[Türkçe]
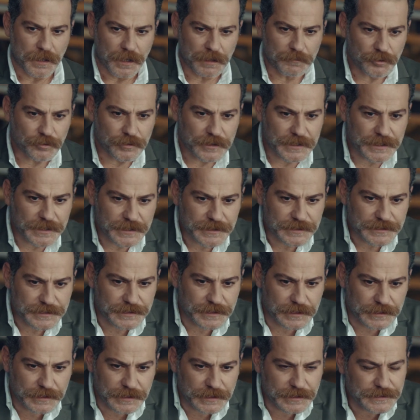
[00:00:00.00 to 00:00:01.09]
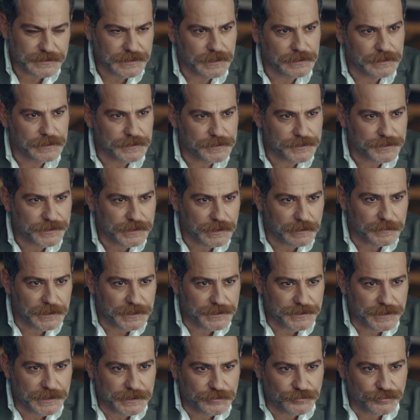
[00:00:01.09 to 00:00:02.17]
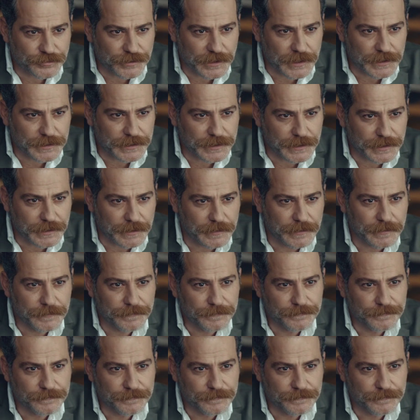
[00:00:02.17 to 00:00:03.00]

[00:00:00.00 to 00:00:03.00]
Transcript: Ama öyle sıradan askerlerin çıkabileceği türden değil.